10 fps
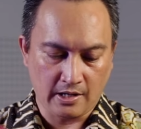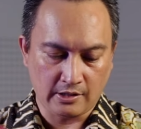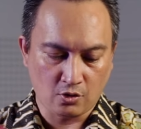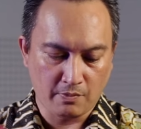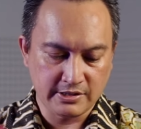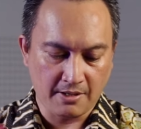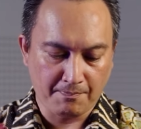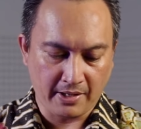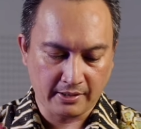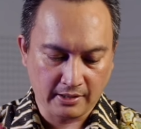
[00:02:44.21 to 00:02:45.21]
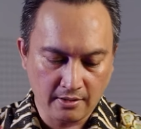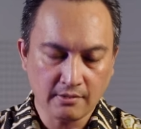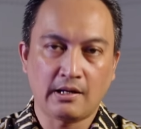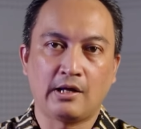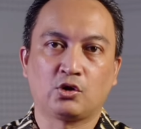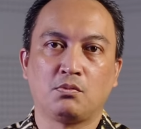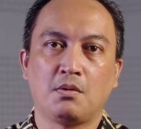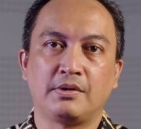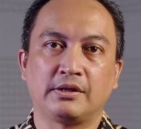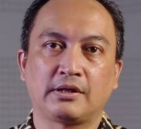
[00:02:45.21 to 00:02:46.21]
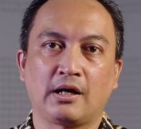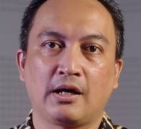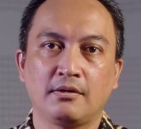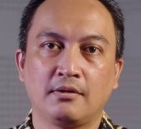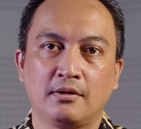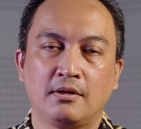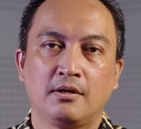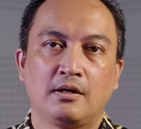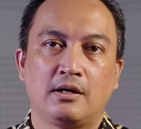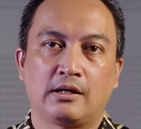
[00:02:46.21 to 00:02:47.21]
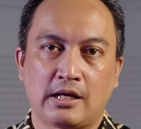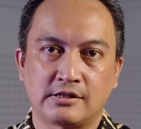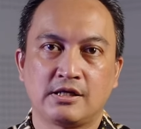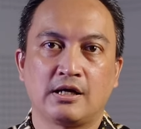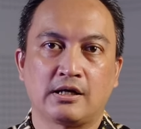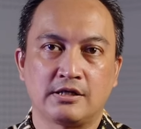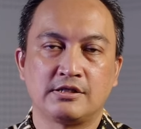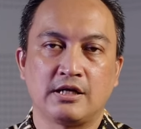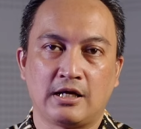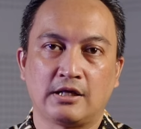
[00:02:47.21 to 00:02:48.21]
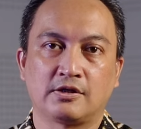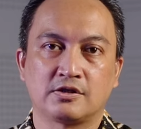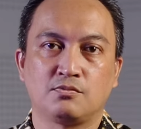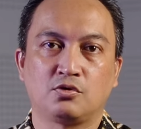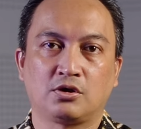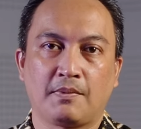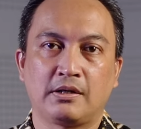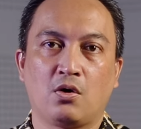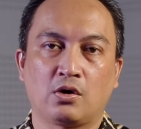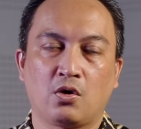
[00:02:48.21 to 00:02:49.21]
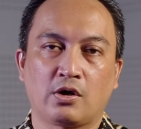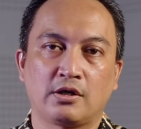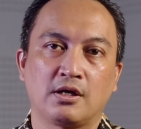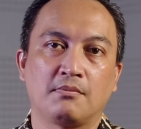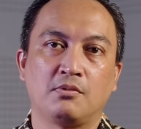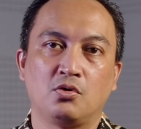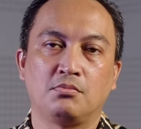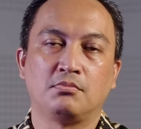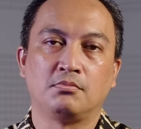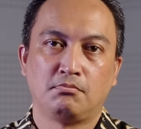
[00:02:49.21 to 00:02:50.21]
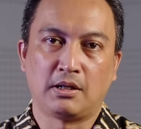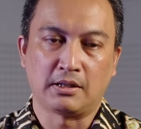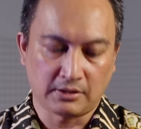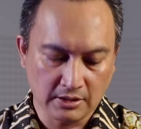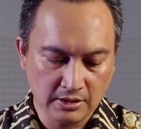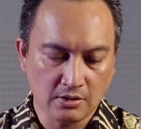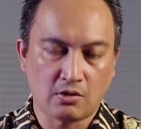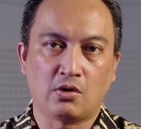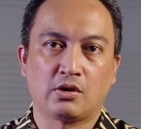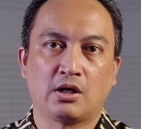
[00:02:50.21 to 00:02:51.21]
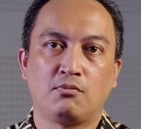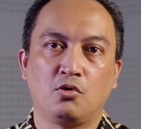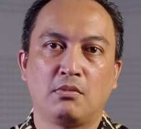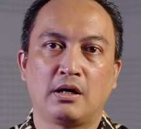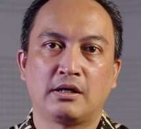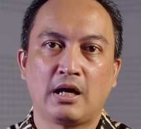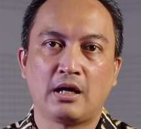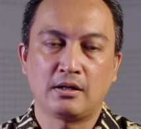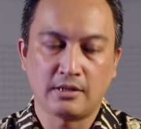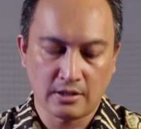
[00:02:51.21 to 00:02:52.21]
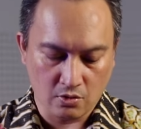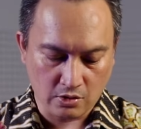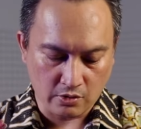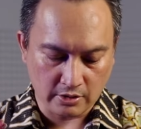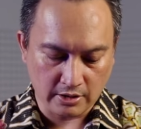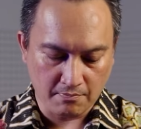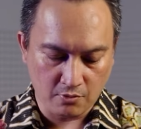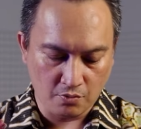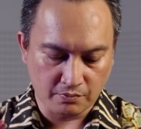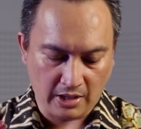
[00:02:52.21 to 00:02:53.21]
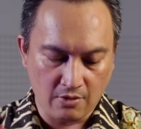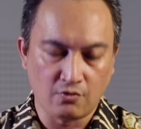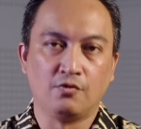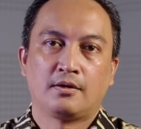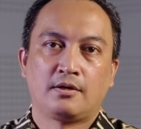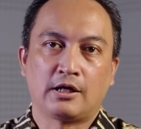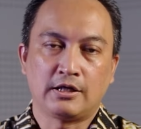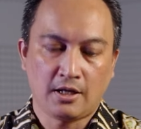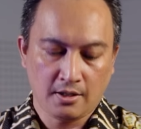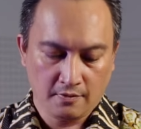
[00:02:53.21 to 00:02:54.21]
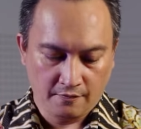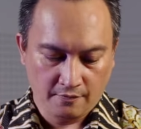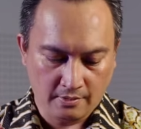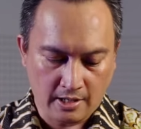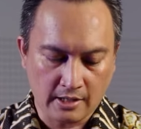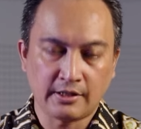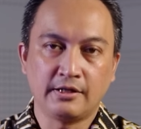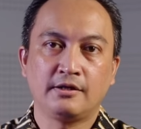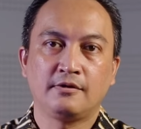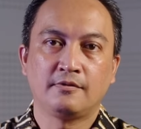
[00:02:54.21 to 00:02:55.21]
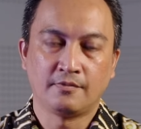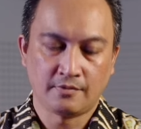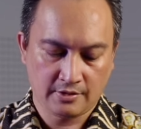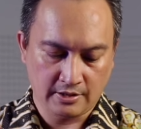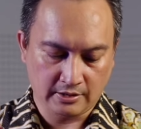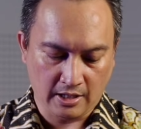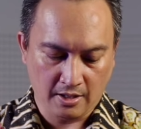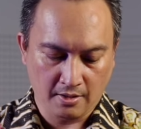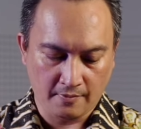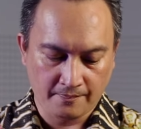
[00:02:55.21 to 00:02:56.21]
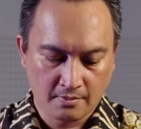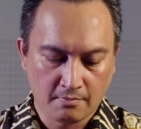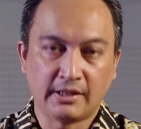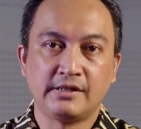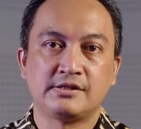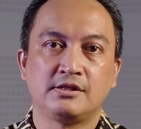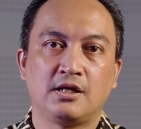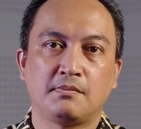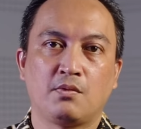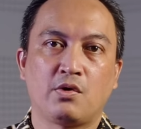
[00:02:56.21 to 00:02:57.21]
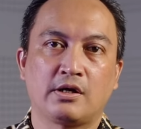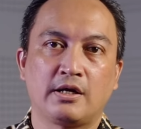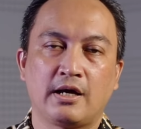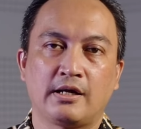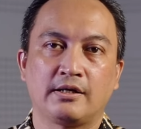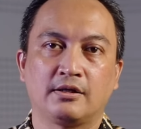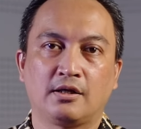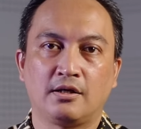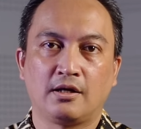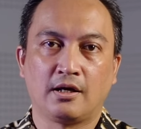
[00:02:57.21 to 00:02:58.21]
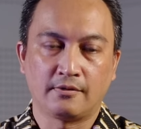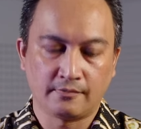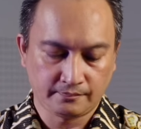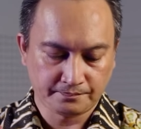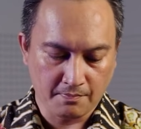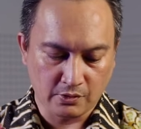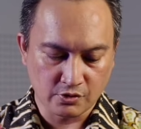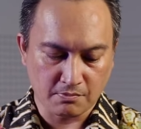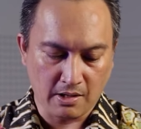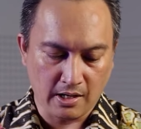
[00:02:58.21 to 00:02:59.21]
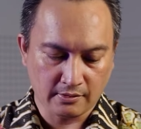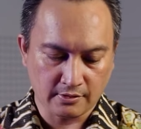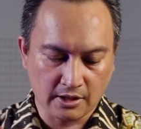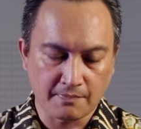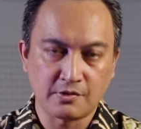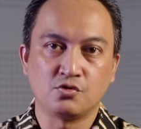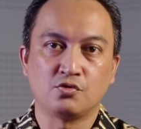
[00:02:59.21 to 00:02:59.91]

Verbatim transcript: atau menyampaikan atau memberitakan rahasia kerajaan Allah tersebut kepada orang-orang yang belum mengerti, orang-orang yang belum mengenal dan orang-orang yang belum tahu. Kiranya hari ini kita mengisi dan mewarnai hari kita dengan penuh semangat, tetapi